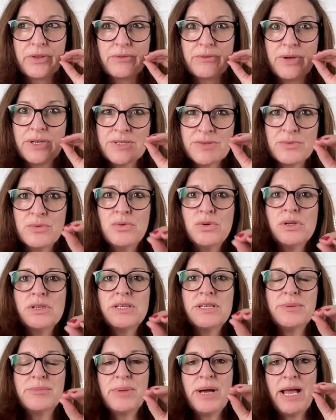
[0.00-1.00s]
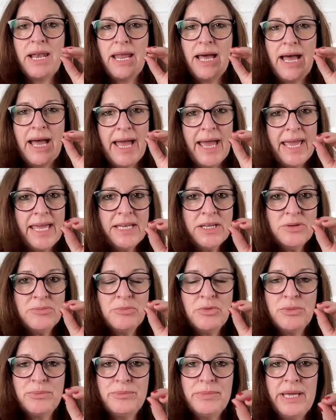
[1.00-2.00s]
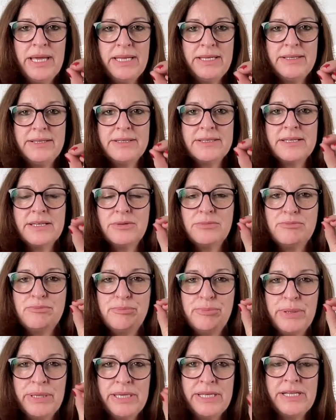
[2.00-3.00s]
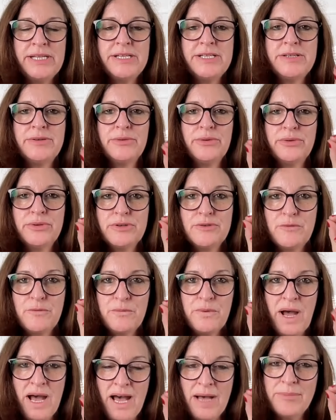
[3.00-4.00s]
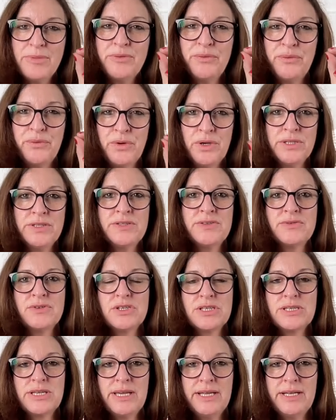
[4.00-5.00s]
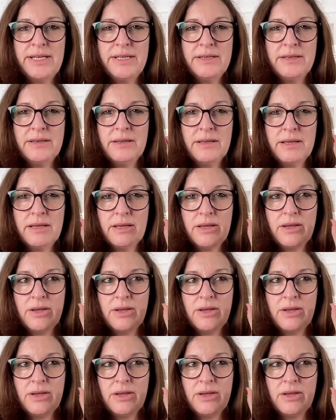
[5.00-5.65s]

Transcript: Versuch dir mal einen Moment in Bild und Farbe vorzustellen,